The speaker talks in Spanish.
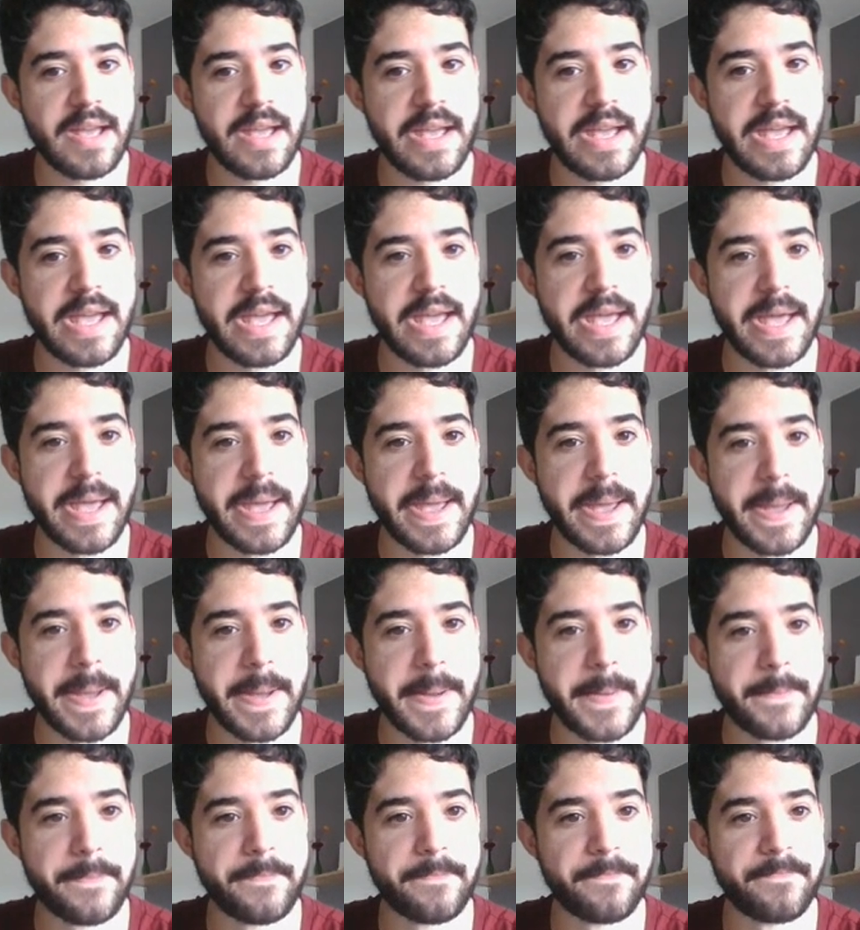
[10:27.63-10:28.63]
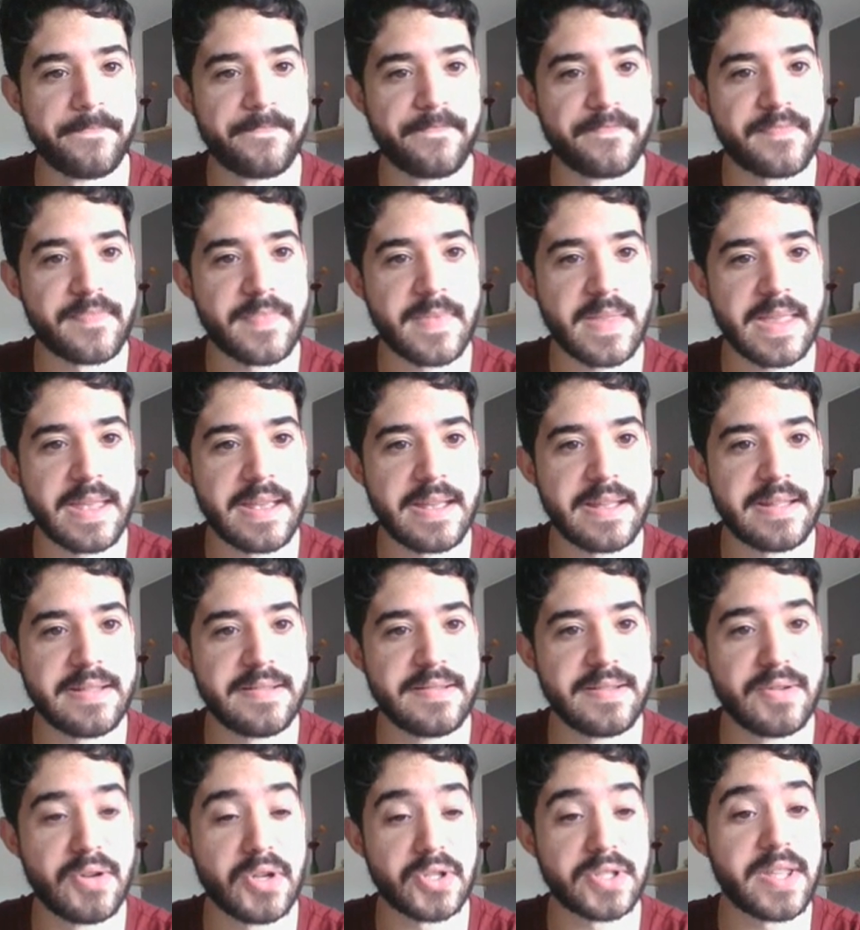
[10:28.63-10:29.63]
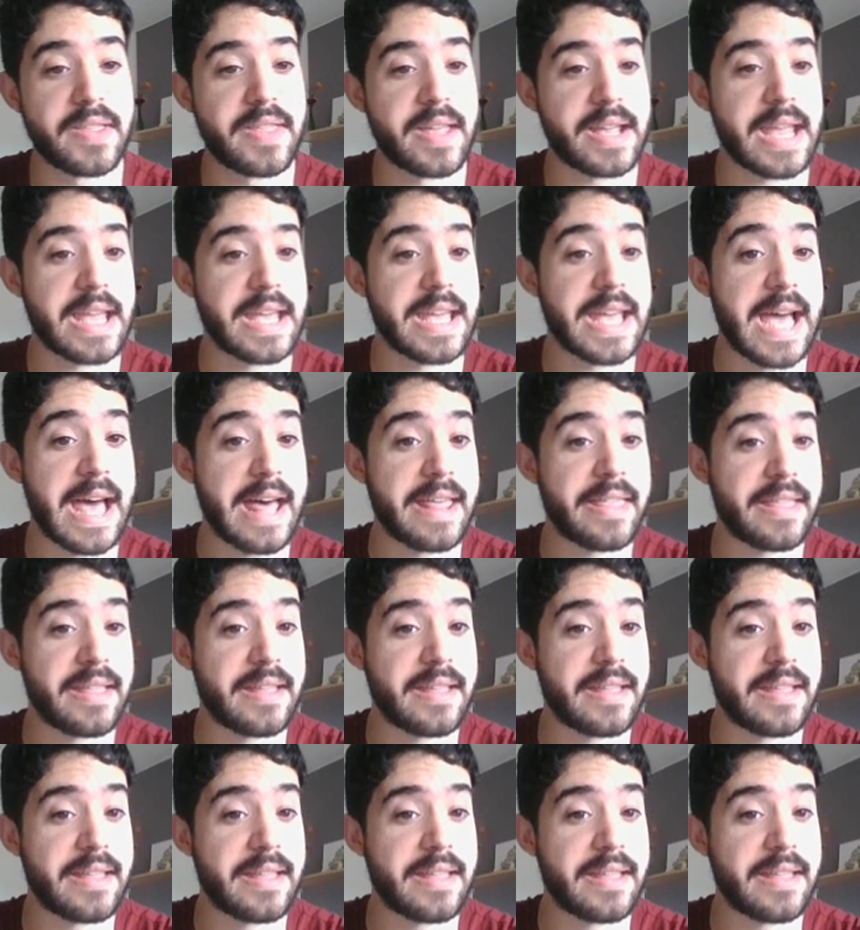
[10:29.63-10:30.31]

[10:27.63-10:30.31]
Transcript: Eh, nos dice que